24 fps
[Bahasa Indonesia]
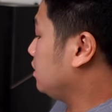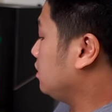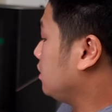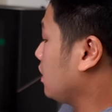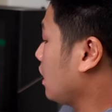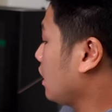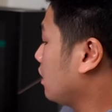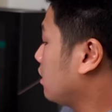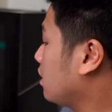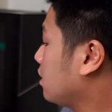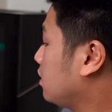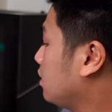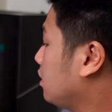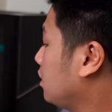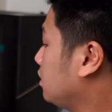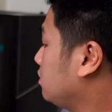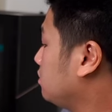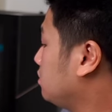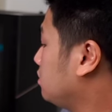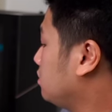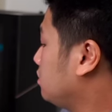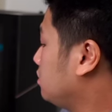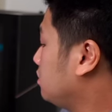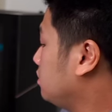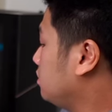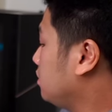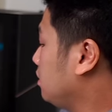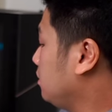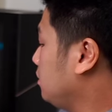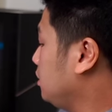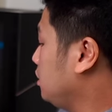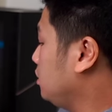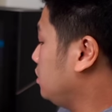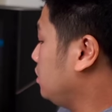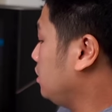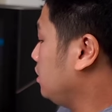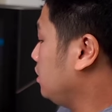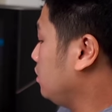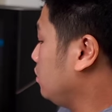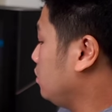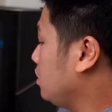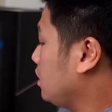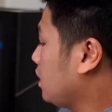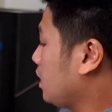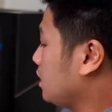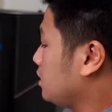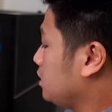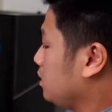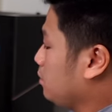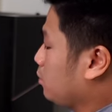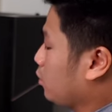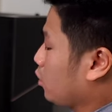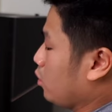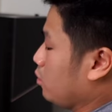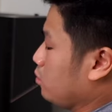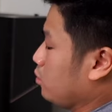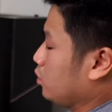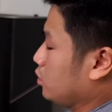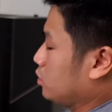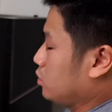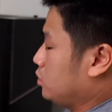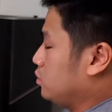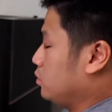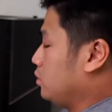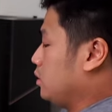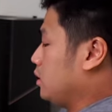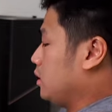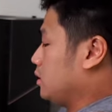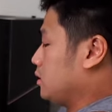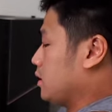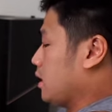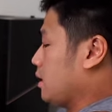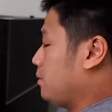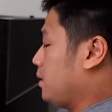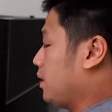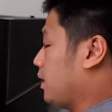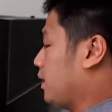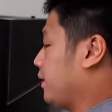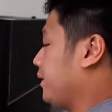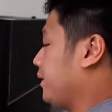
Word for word: Nanti kita tes. Tapi di sini udah kasih promote juga sama